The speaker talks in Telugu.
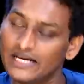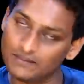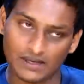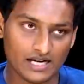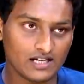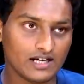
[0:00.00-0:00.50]
మేడం
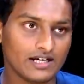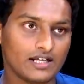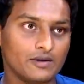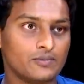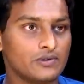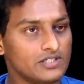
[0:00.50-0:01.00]

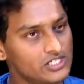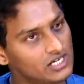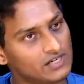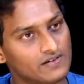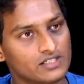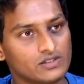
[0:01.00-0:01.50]
మాట్లాడారు పోలీస్
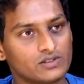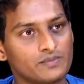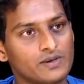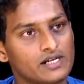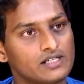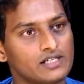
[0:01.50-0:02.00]
శాఖ వారితో కూడా
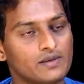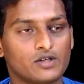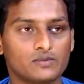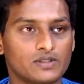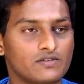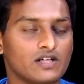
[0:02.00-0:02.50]
మాట్లాడి
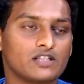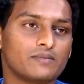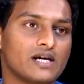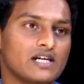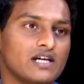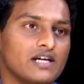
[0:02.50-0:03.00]
డిపార్ట్మెంట్ వాళ్ళతో
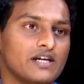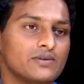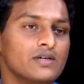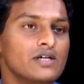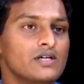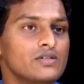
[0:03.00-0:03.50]
మాట్లాడారు
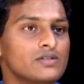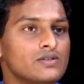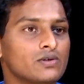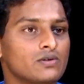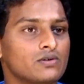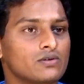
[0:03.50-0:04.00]
hmm.
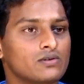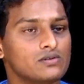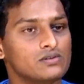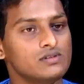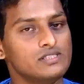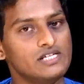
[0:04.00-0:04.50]
సో
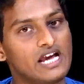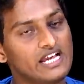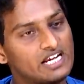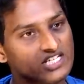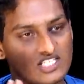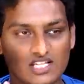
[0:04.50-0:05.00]

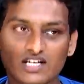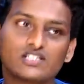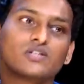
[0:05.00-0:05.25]
న్యాయం ఖచ్చితంగా